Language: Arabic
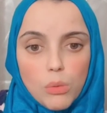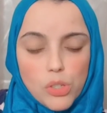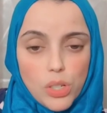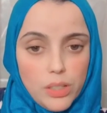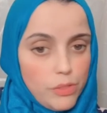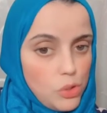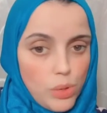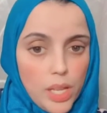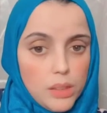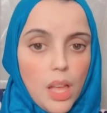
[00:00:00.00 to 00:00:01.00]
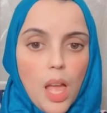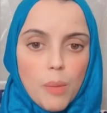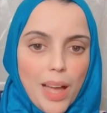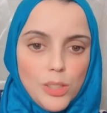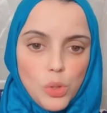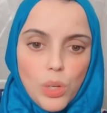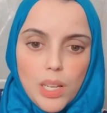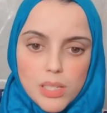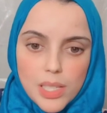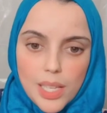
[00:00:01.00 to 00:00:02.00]
ونشر الفيديوهات محدش يقول
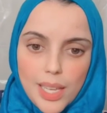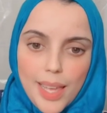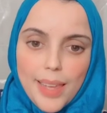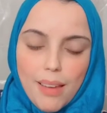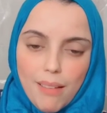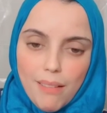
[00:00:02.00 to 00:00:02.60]
لي اصل هي